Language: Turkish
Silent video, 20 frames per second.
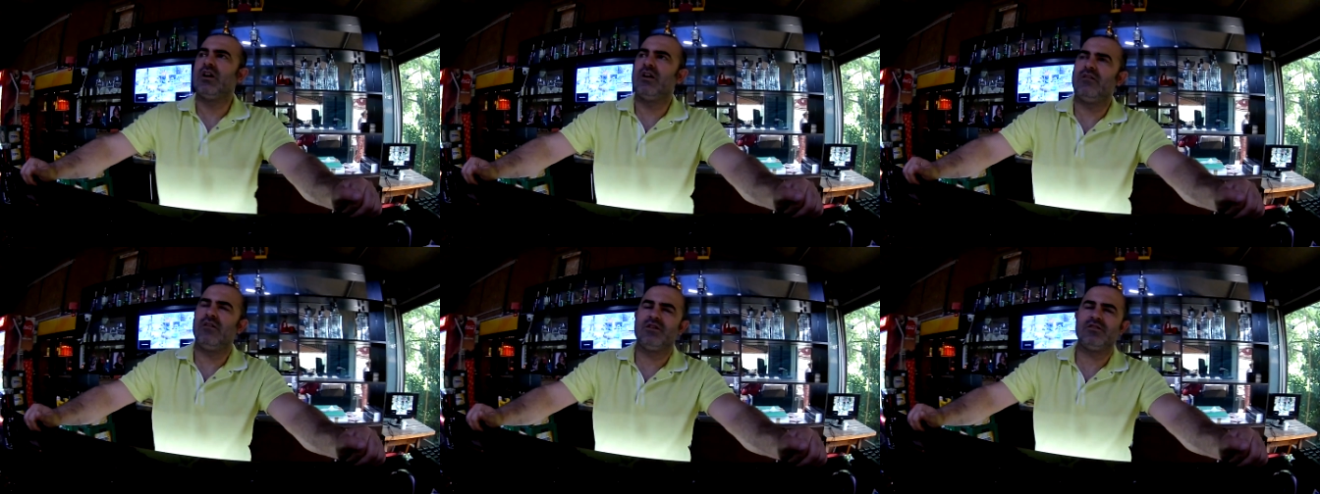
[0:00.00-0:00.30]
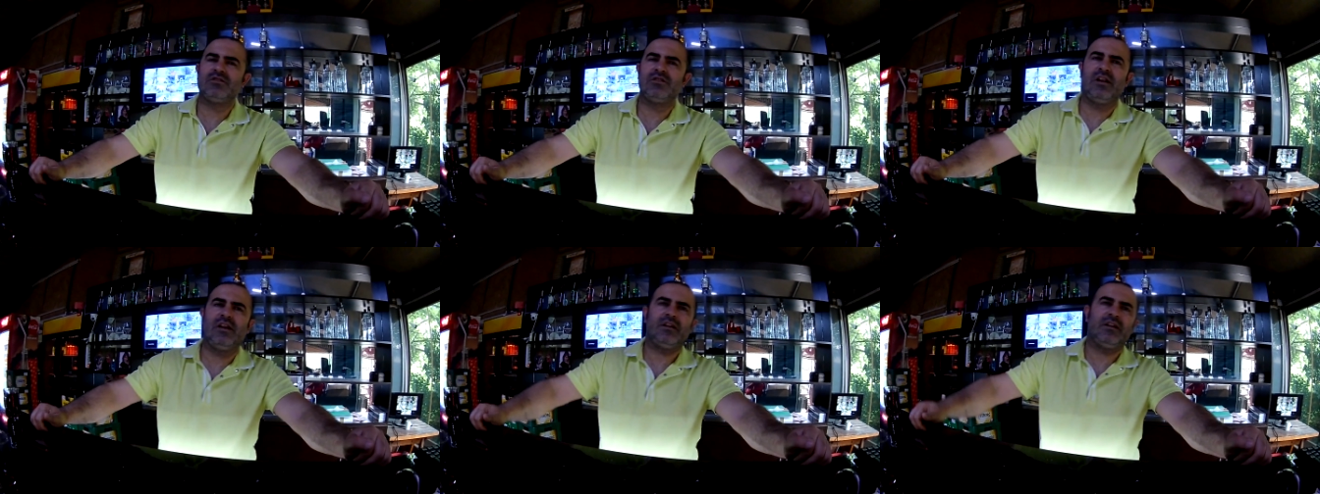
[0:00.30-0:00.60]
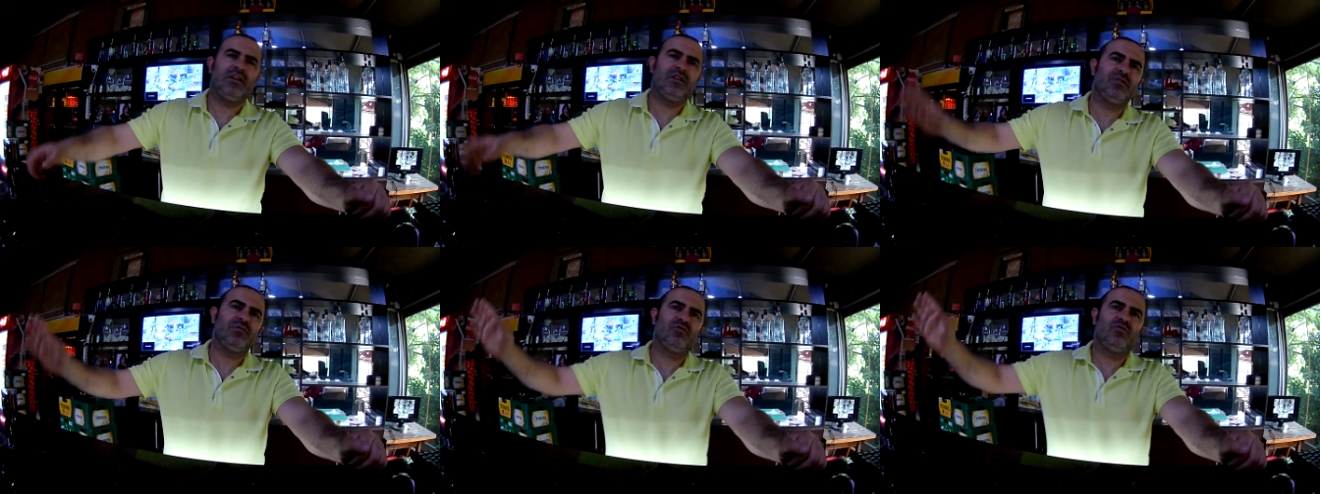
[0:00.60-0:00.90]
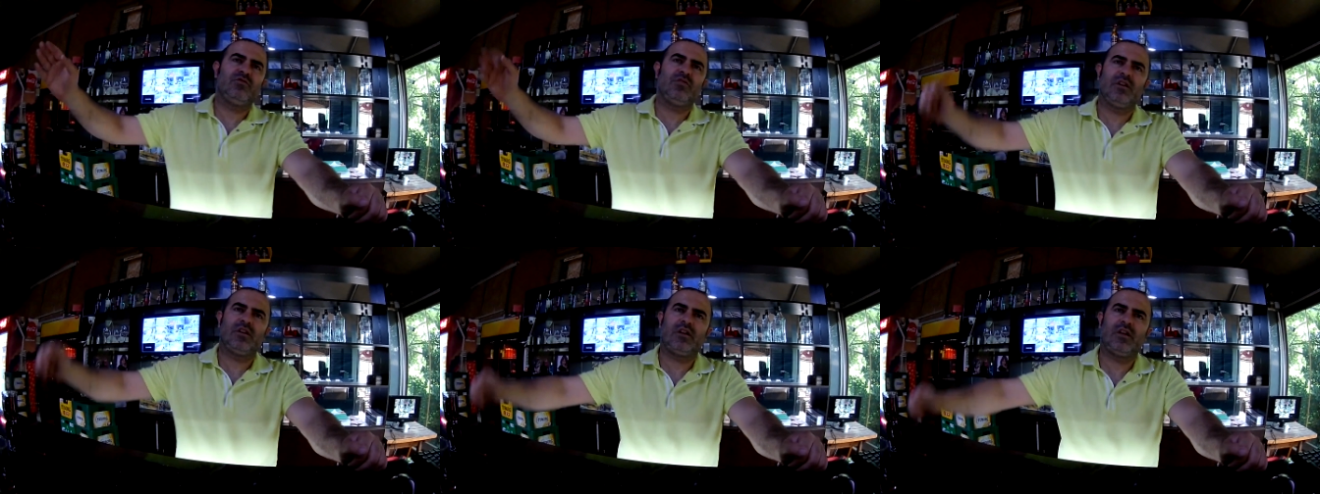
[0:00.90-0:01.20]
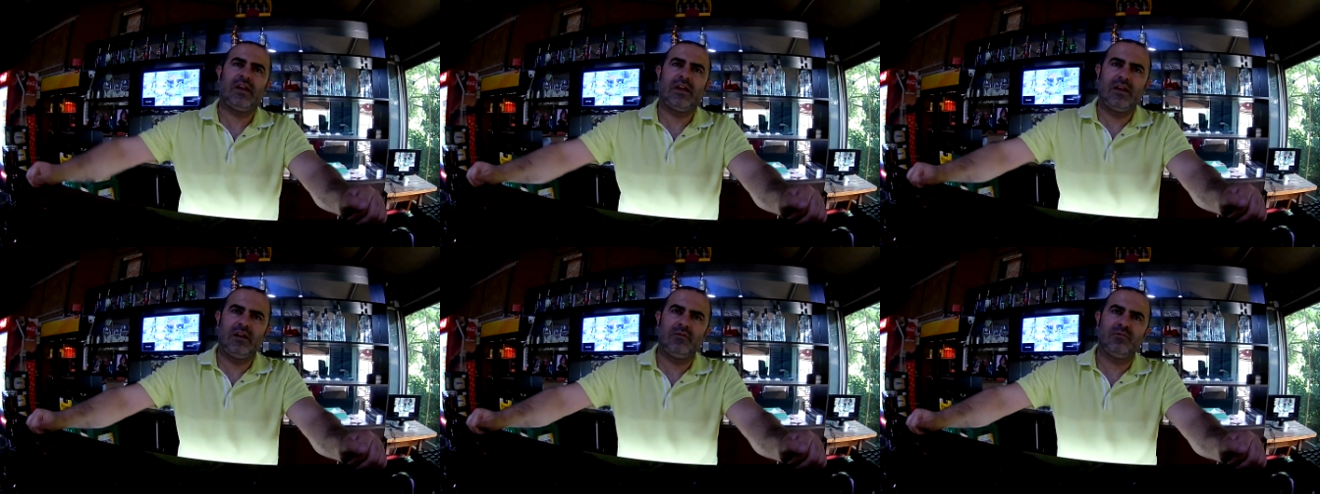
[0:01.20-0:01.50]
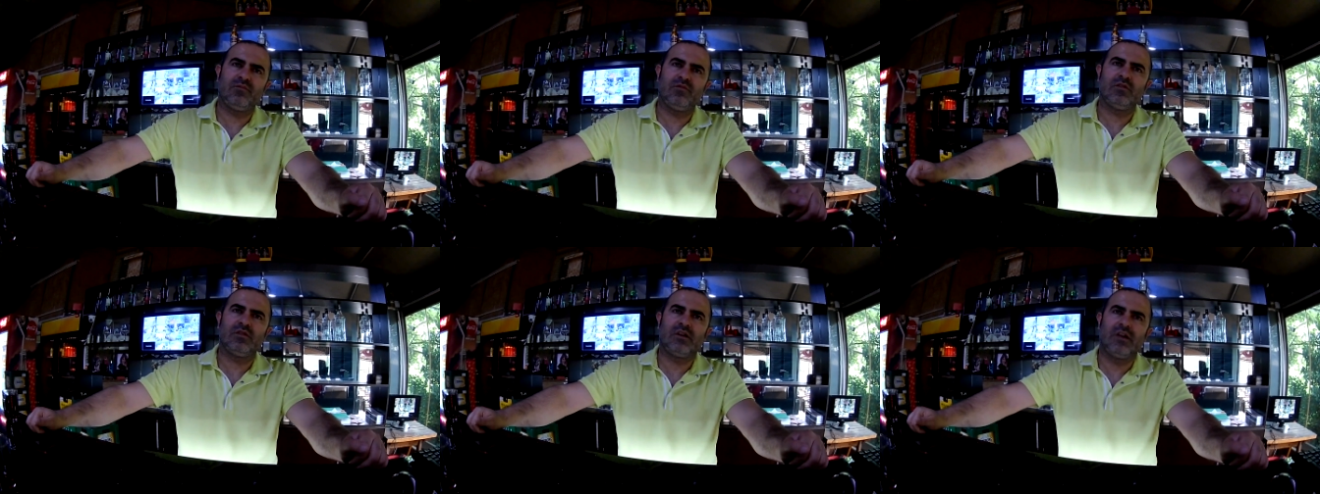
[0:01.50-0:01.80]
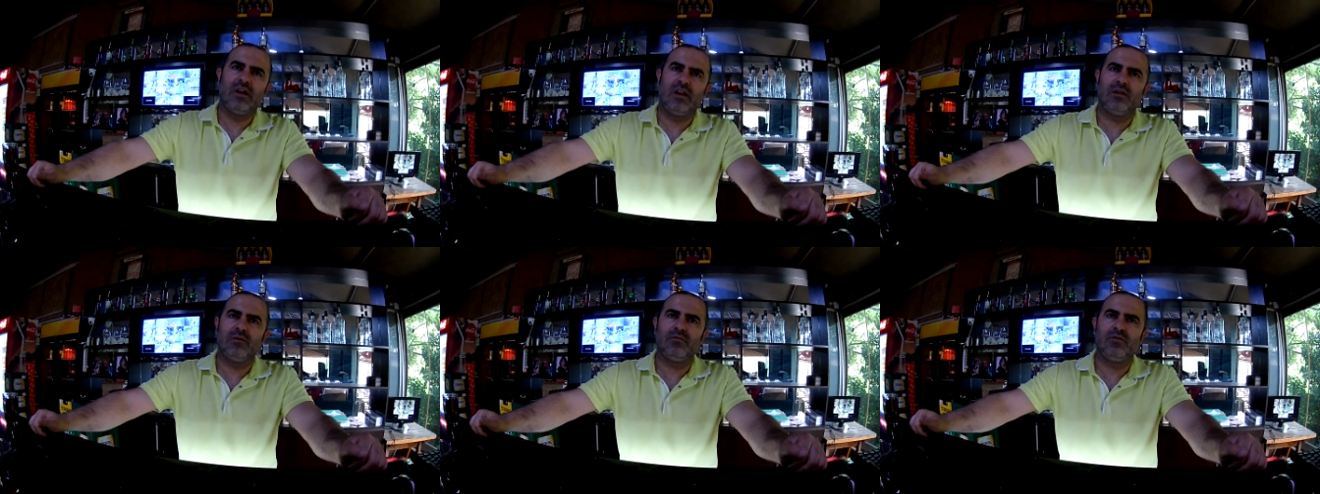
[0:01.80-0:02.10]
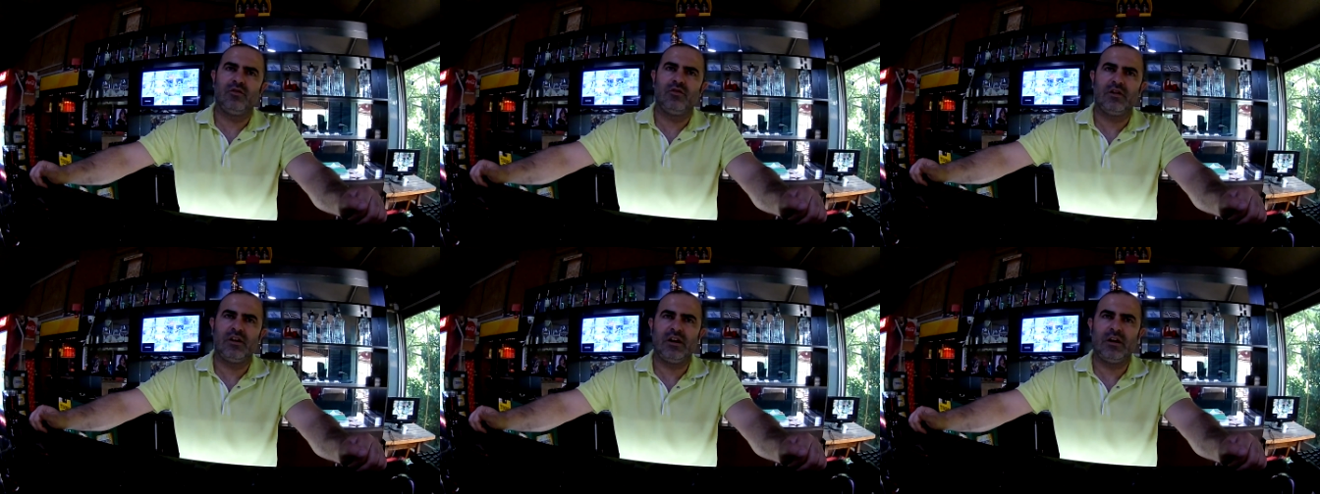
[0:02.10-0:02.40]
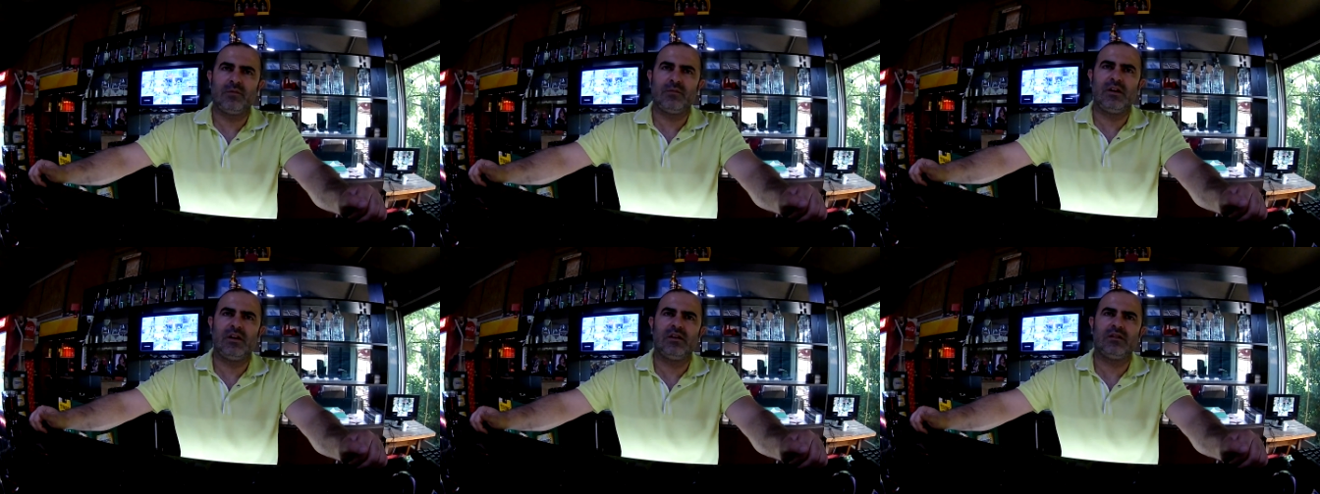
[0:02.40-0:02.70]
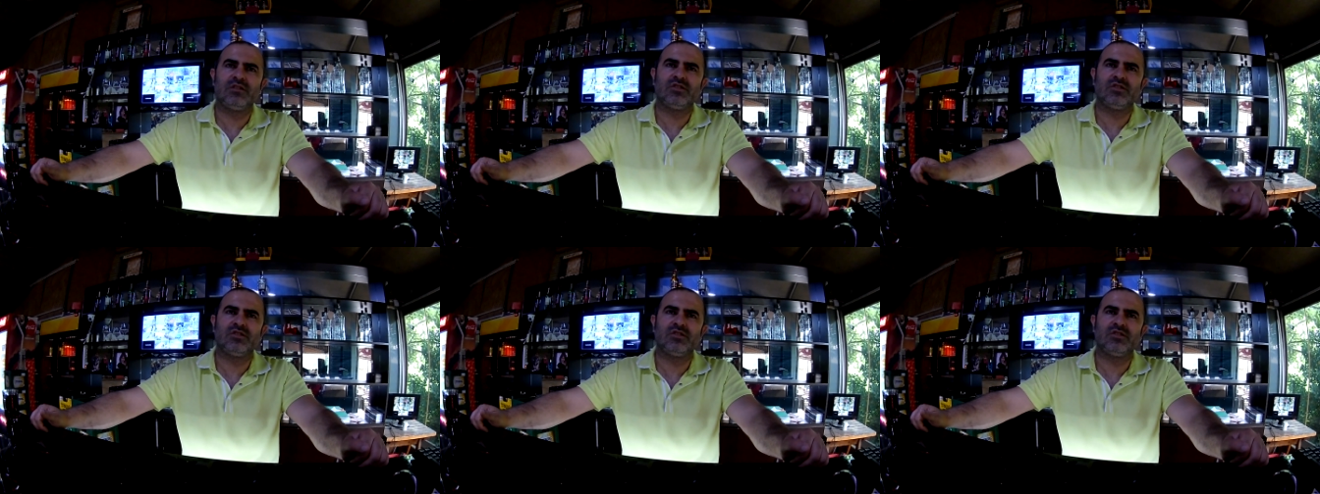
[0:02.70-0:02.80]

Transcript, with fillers: karavancılar gece burada gelip kalabiliyorlar ama